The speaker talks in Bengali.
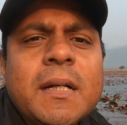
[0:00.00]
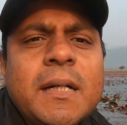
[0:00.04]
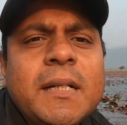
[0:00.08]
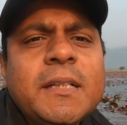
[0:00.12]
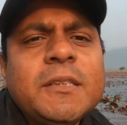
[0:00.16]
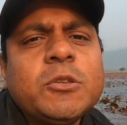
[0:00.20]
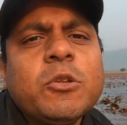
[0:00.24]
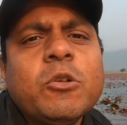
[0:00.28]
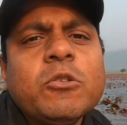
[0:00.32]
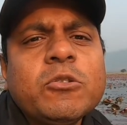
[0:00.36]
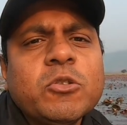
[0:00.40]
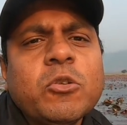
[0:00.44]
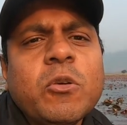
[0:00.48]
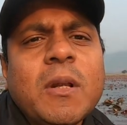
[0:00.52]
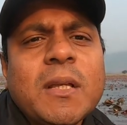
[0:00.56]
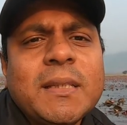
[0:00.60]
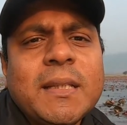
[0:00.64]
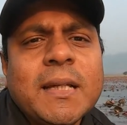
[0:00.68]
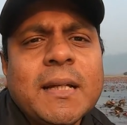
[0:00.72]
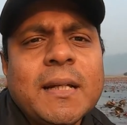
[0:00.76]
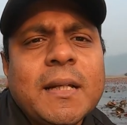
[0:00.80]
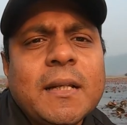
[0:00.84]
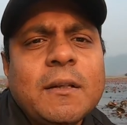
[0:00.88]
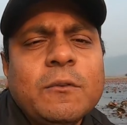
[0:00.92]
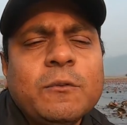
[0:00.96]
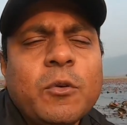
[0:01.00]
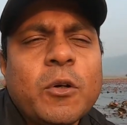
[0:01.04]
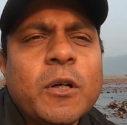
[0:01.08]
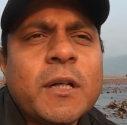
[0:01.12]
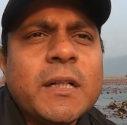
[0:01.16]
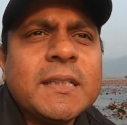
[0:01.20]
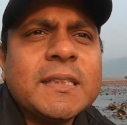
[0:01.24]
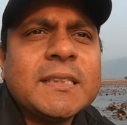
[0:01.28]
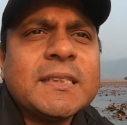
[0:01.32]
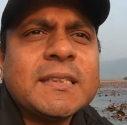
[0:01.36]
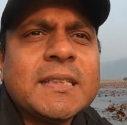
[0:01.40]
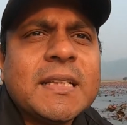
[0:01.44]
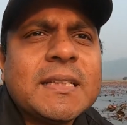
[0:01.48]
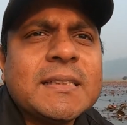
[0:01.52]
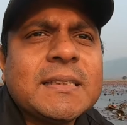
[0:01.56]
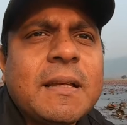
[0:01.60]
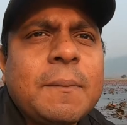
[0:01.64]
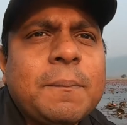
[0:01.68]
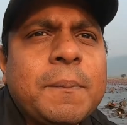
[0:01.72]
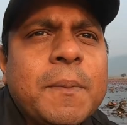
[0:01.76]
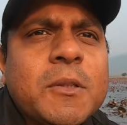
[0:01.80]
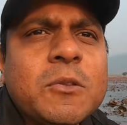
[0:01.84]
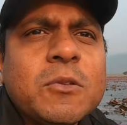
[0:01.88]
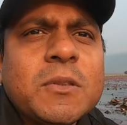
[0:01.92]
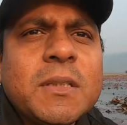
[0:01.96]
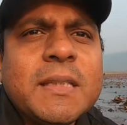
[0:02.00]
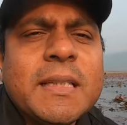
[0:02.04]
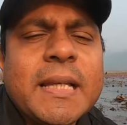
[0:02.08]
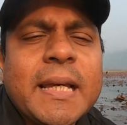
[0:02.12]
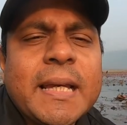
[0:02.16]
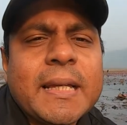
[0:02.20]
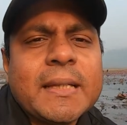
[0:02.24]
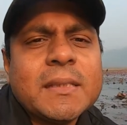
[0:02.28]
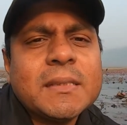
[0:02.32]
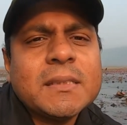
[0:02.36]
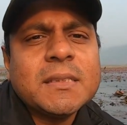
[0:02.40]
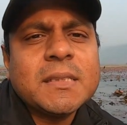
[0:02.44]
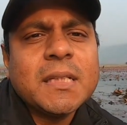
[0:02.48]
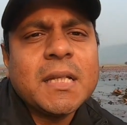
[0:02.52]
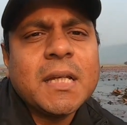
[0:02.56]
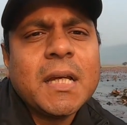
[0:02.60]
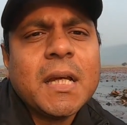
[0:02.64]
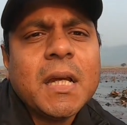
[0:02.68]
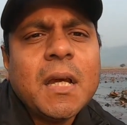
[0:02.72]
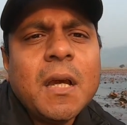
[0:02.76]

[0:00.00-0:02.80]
রিসোর্সগুলো দেখলেন ফর ইনস্ট্যান্স আপনি যদি দেখেন যে